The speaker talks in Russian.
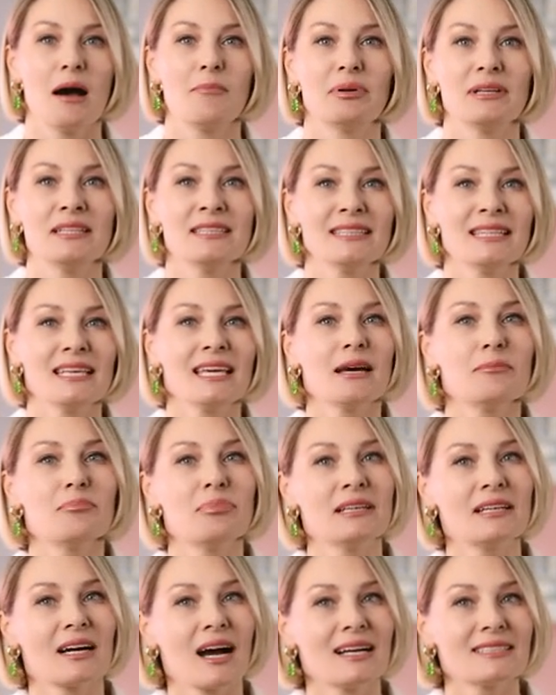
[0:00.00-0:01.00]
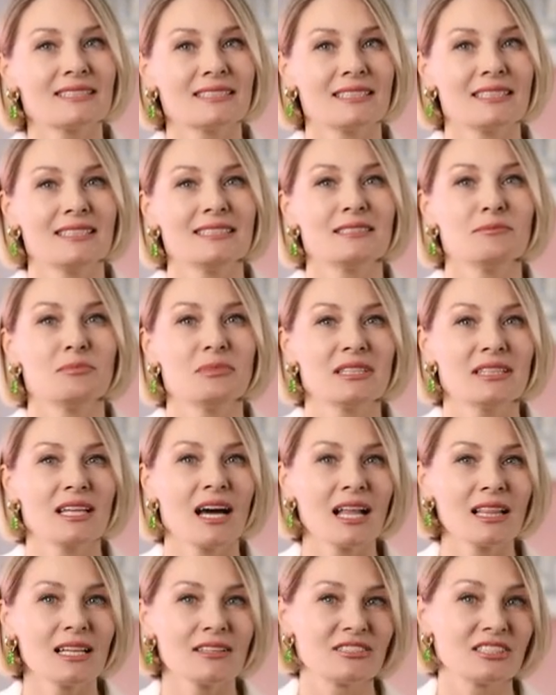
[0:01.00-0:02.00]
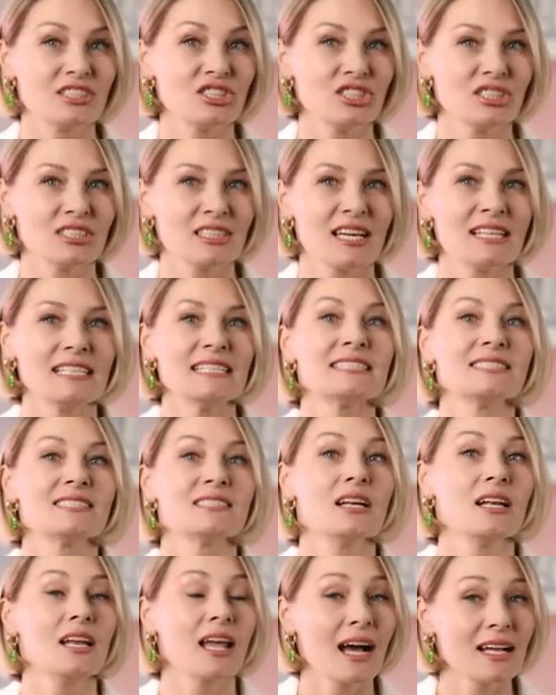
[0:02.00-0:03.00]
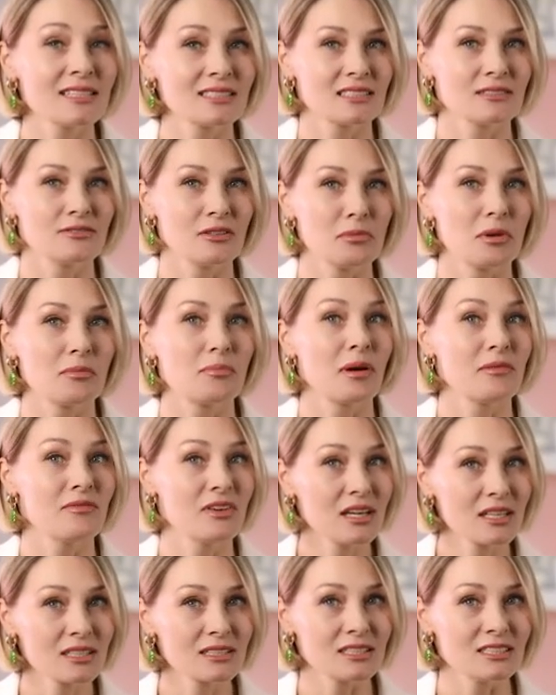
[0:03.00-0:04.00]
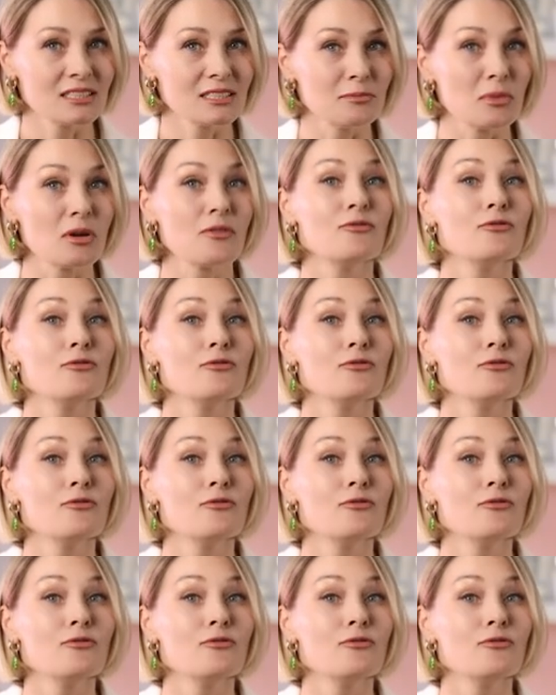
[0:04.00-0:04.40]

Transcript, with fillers: Принты и аппликации из металла в сочетании с глянцевыми поверхностями